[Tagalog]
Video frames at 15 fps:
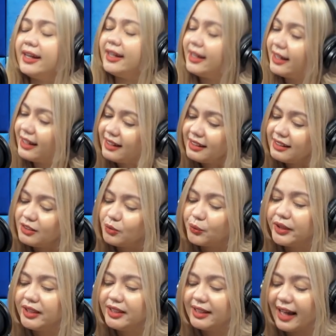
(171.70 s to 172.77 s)
And
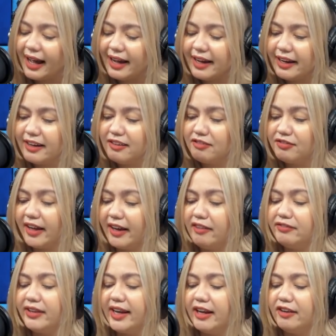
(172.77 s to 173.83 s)
we're live.
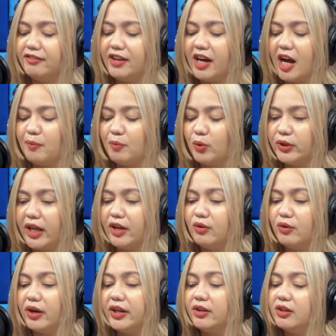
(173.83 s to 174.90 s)
Live na live na nga po
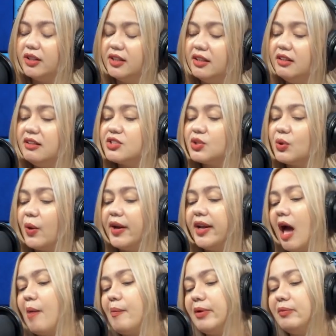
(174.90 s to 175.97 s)
tayo ngayon. So
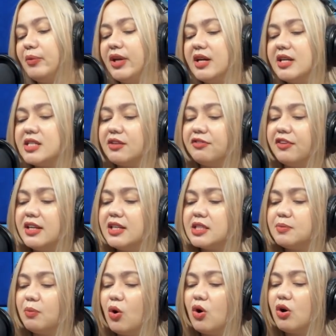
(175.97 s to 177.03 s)
hanapin mo na sa
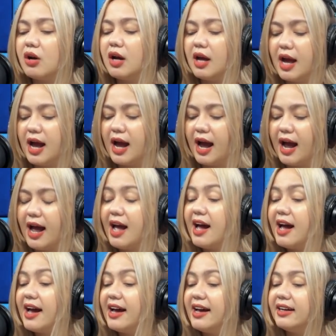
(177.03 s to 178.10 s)
Facebook
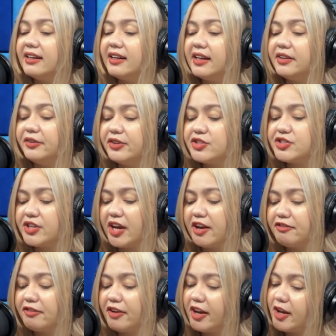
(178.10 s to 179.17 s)
ang Energy
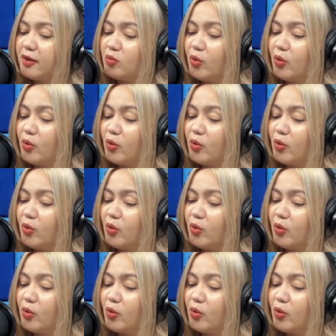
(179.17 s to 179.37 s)
FM